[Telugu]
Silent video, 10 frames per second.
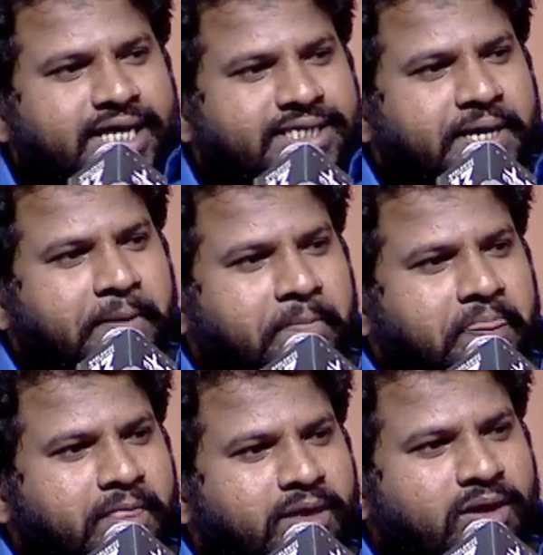వేసి
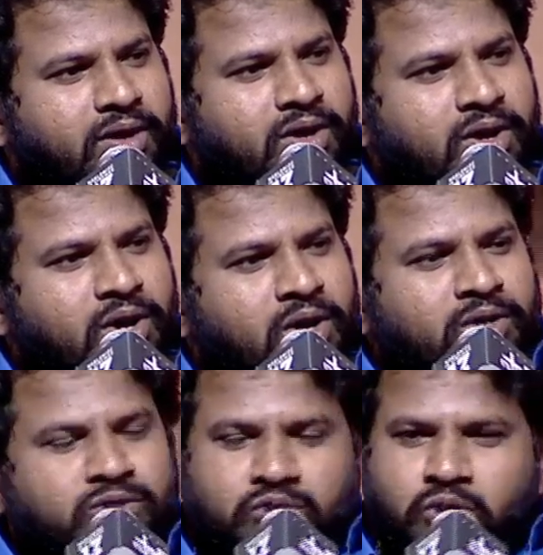
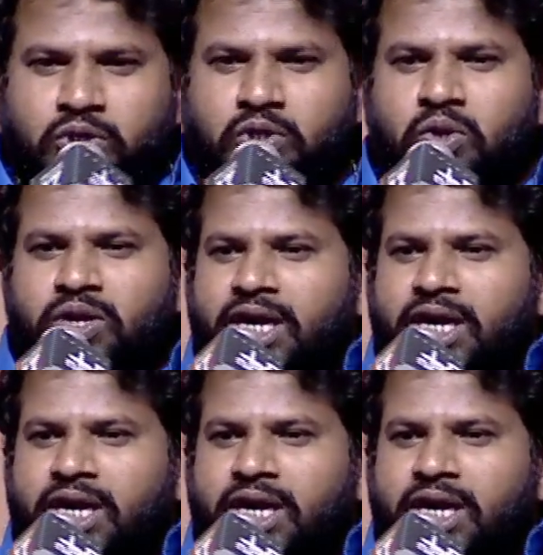చుట్టూ